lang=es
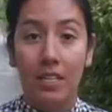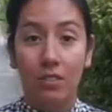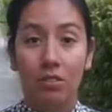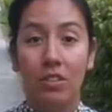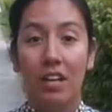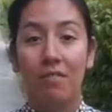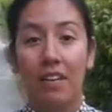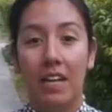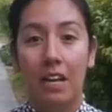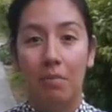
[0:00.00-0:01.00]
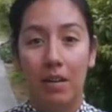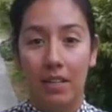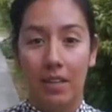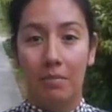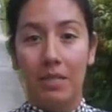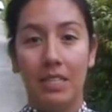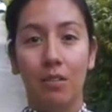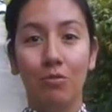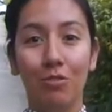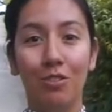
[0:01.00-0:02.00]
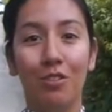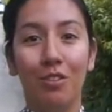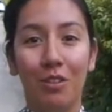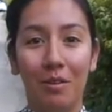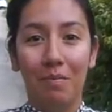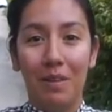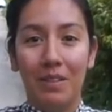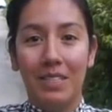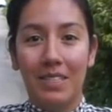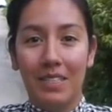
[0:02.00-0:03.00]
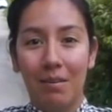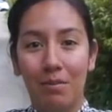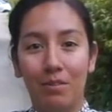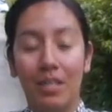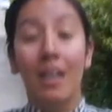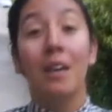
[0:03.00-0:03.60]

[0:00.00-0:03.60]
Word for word: estos de al final para más a gusto, pero es esta blusa.